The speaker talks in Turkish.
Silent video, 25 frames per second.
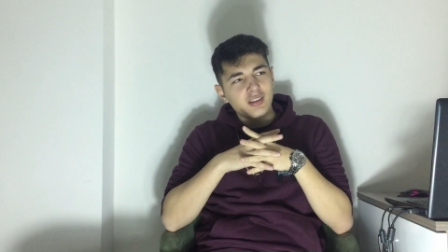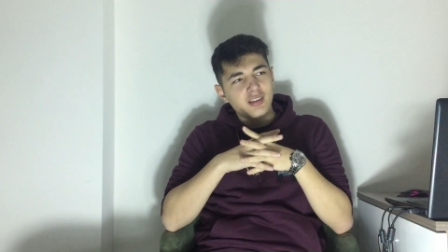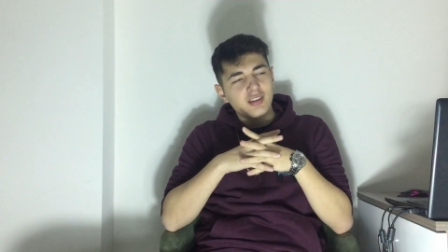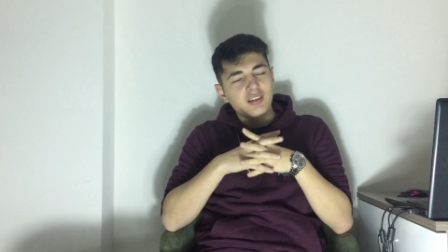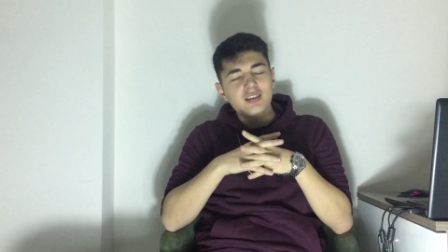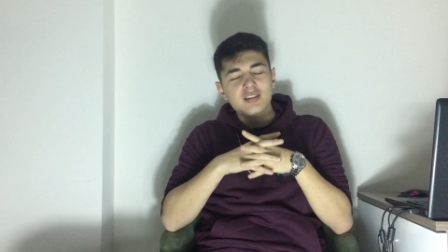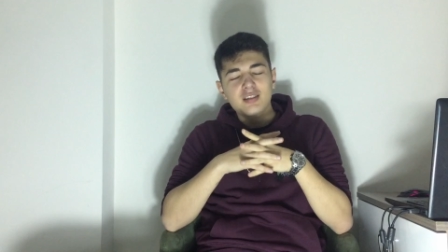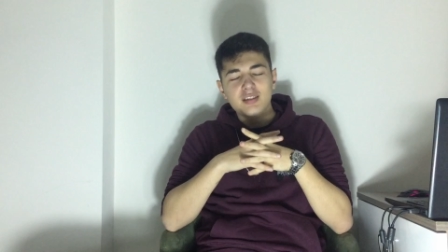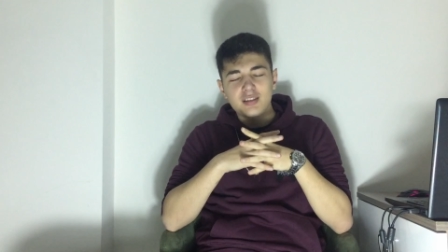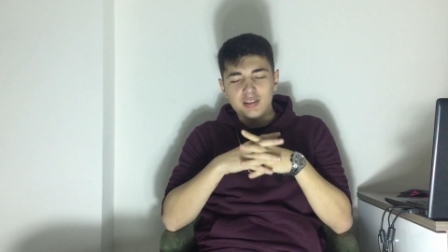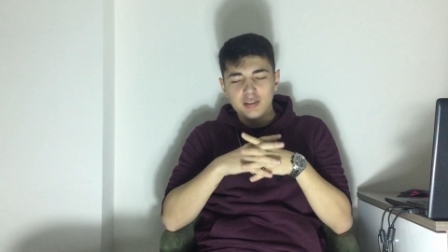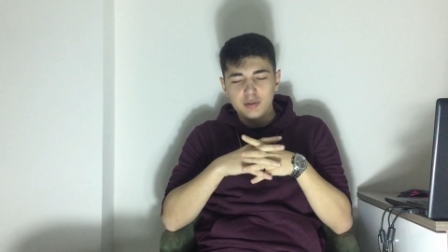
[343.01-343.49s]

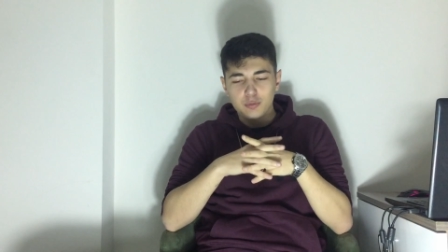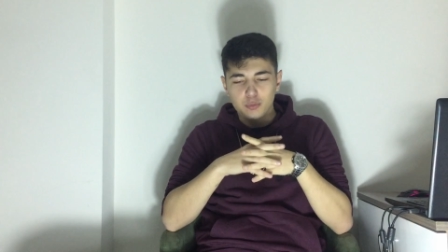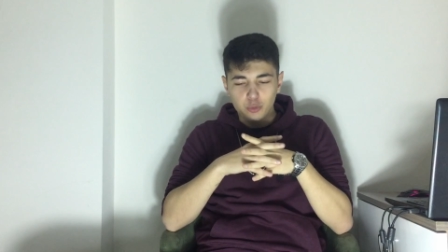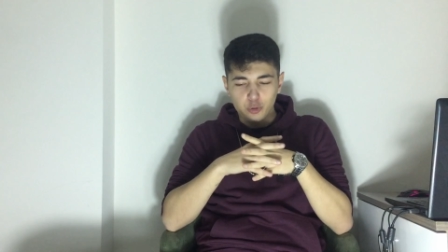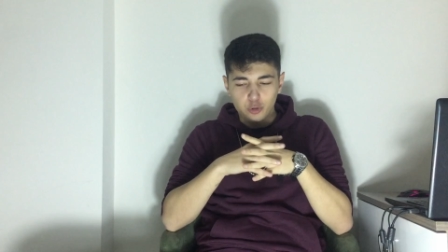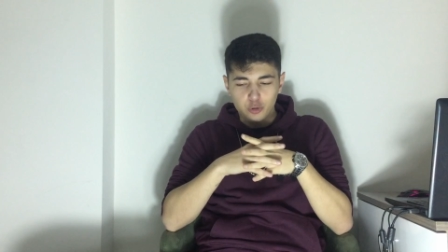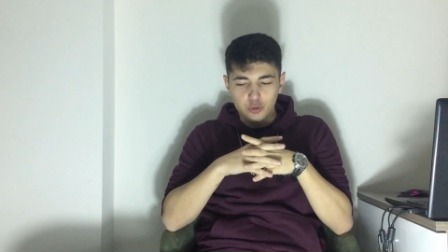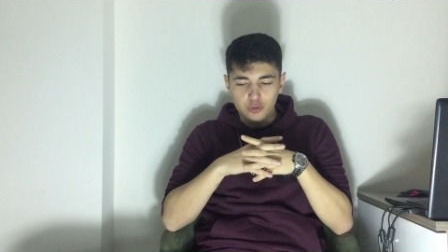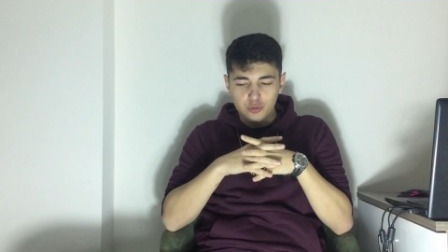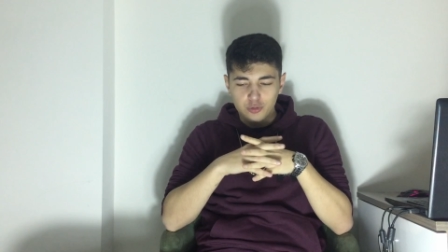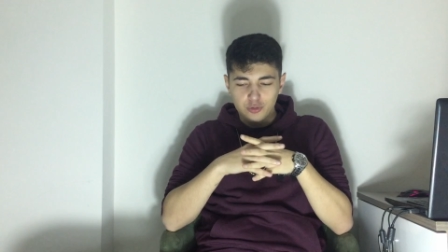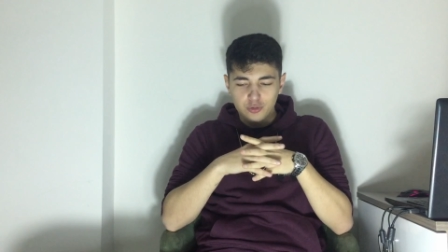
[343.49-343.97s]
adını siz
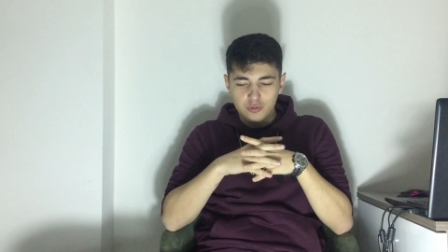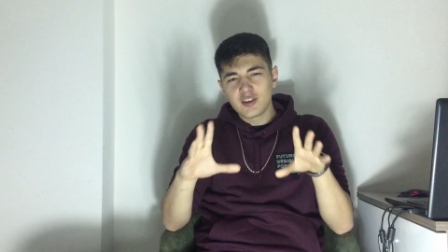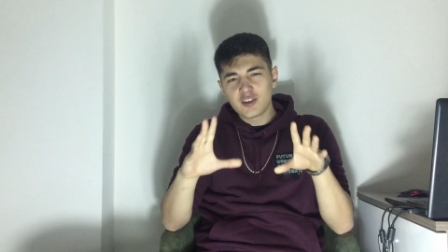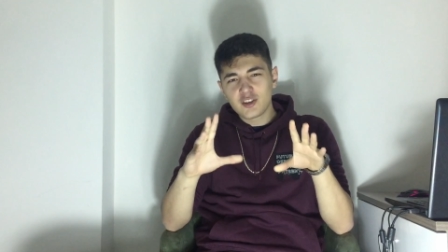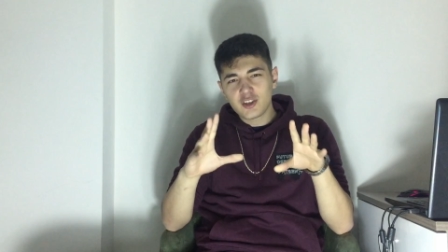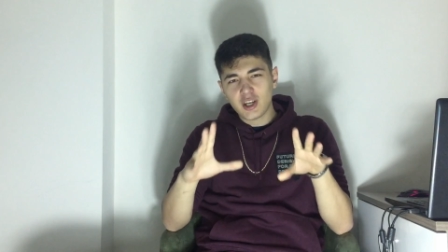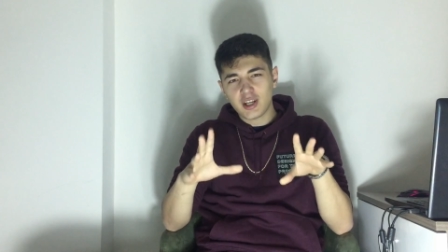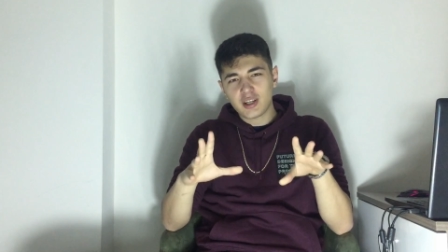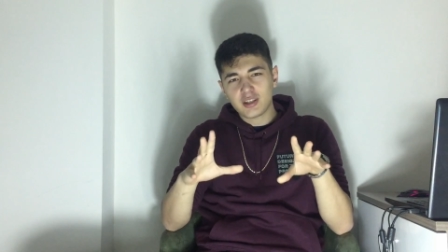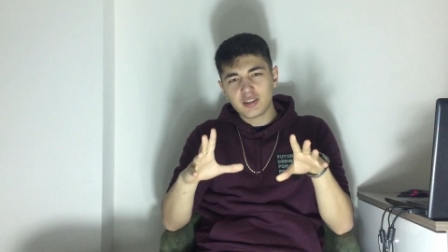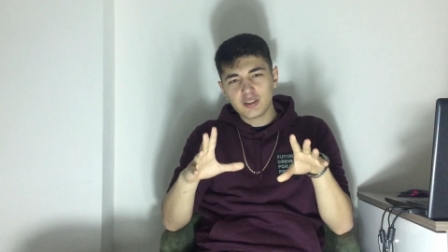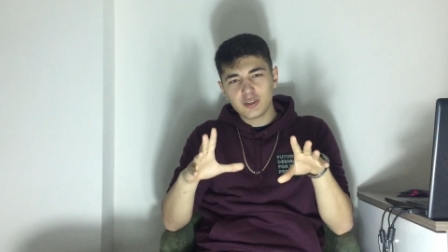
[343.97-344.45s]
bulun.
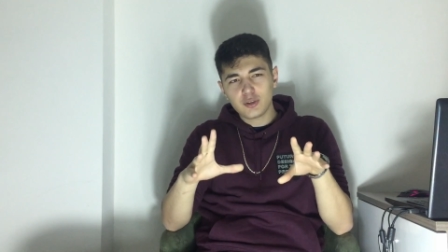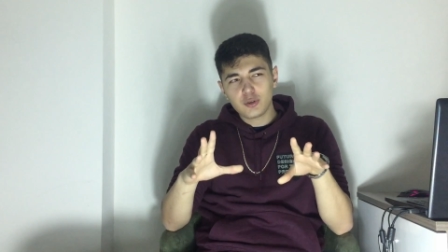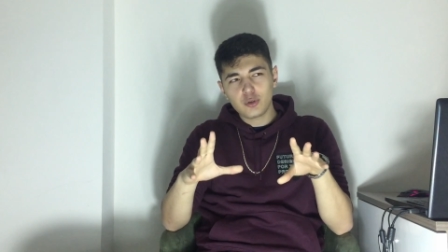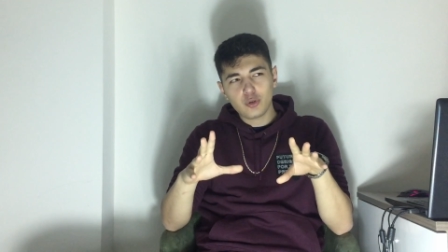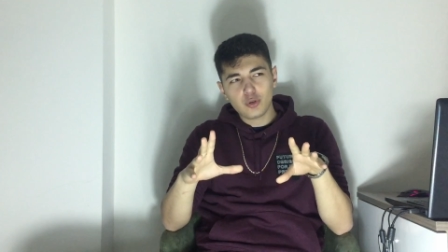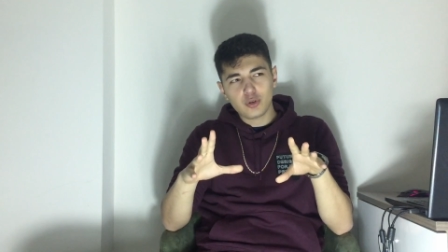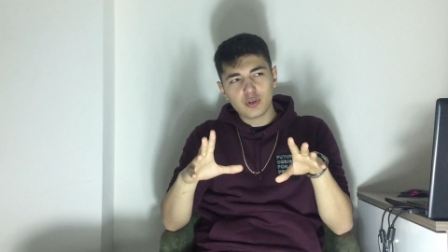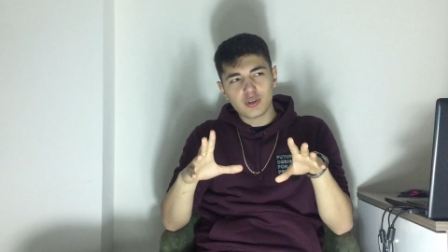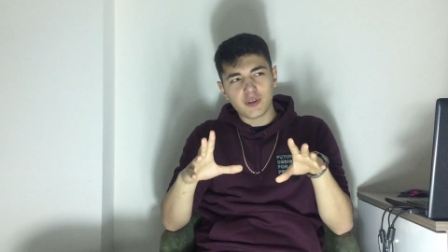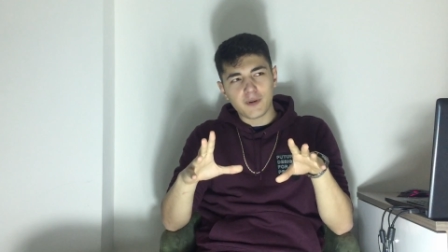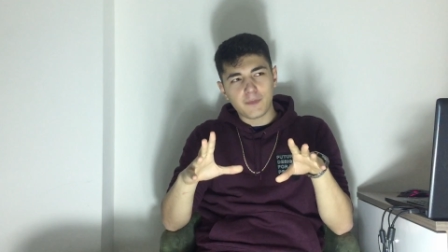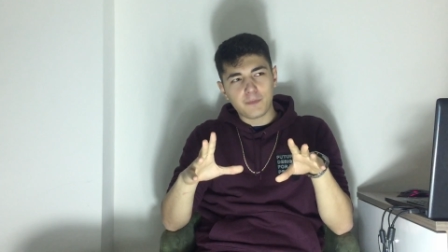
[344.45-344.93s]
Şarkıda
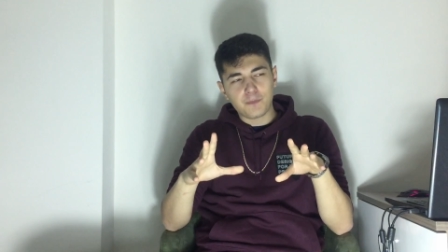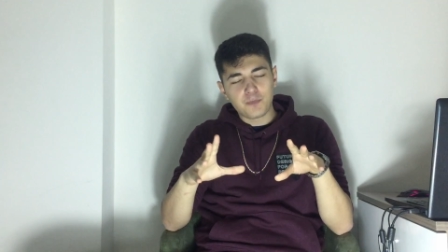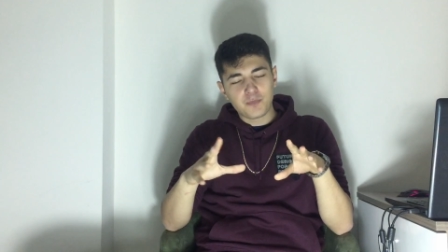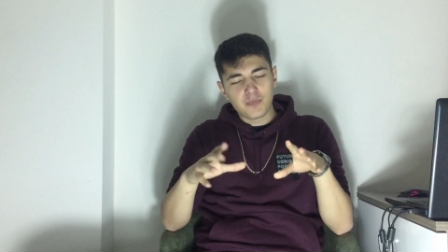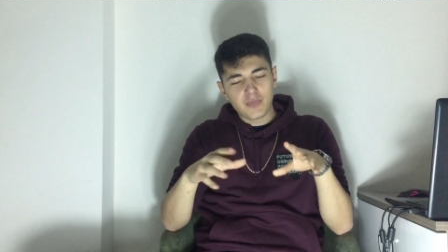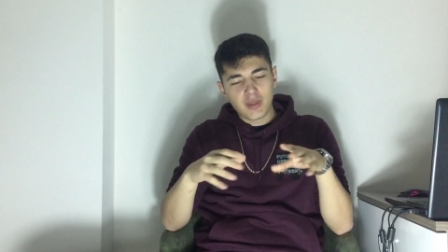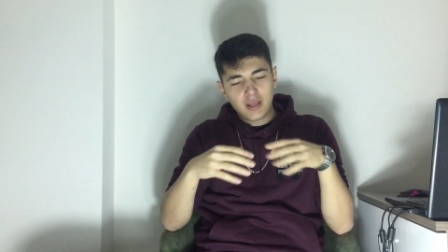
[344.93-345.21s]
diyor ki